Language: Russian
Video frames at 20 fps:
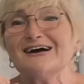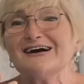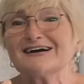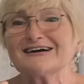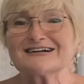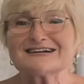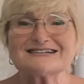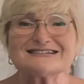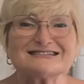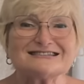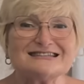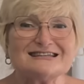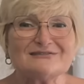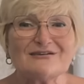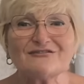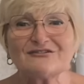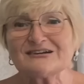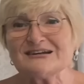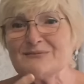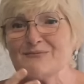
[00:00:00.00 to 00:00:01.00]

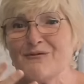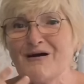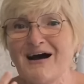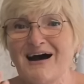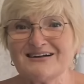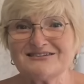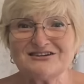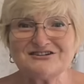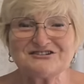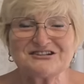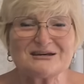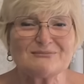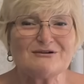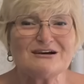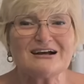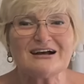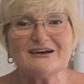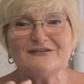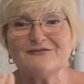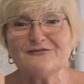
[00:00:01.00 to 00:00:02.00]
красиво, в креманочке, мы
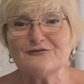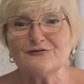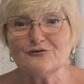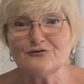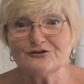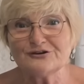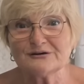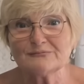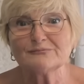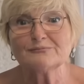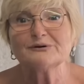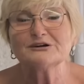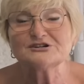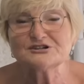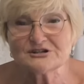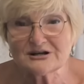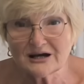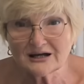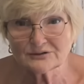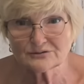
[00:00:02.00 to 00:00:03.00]
кайфуем,
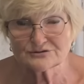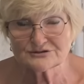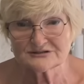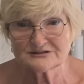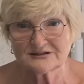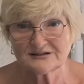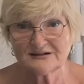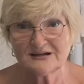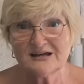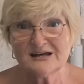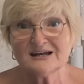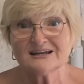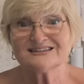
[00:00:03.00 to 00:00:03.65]
пожалуйста.